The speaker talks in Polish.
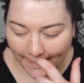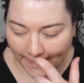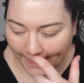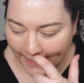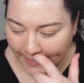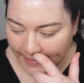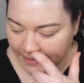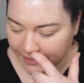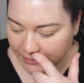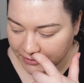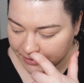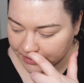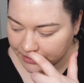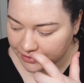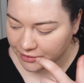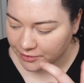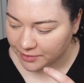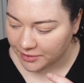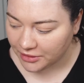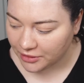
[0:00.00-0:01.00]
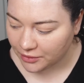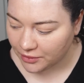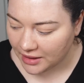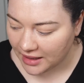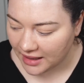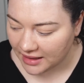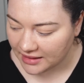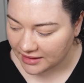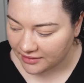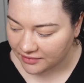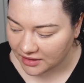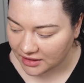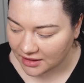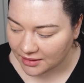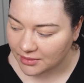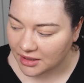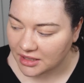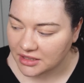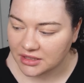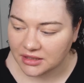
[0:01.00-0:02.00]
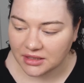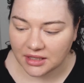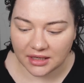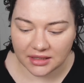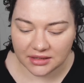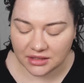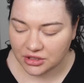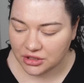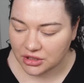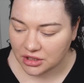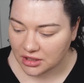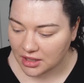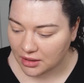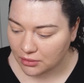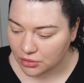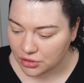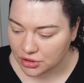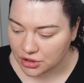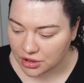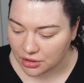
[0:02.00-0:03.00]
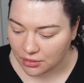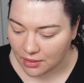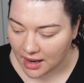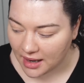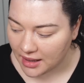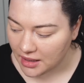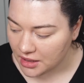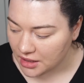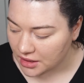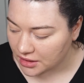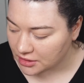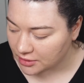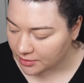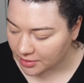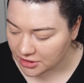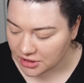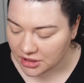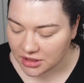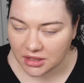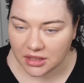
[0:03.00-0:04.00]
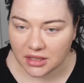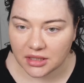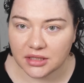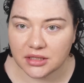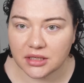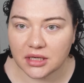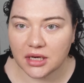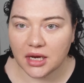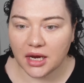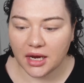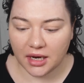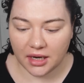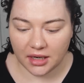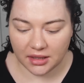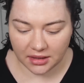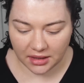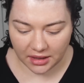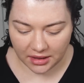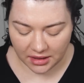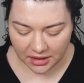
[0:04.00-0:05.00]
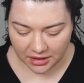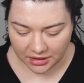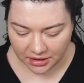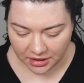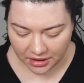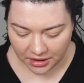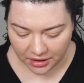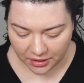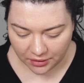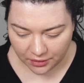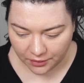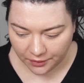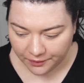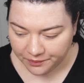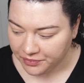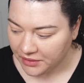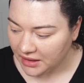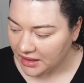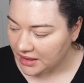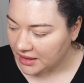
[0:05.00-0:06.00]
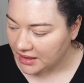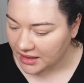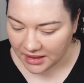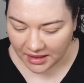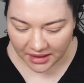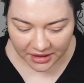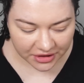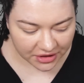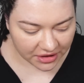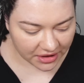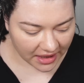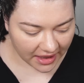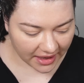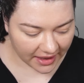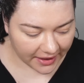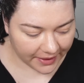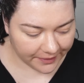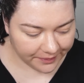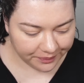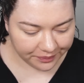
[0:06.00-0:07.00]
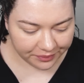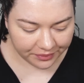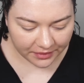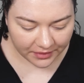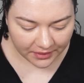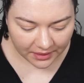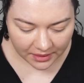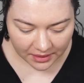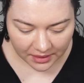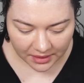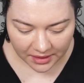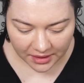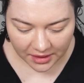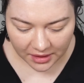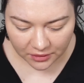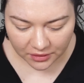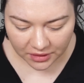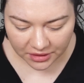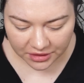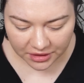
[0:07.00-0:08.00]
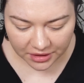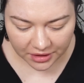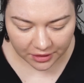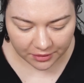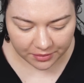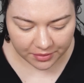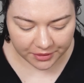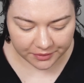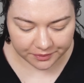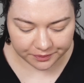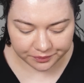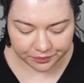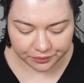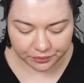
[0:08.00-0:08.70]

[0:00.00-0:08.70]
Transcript: a jeszcze może bym sobie tą hennę w takim razie teraz jeszcze nałożyła. Zobaczę ile się jej, na ile się ją, ile się, ile ona się robi.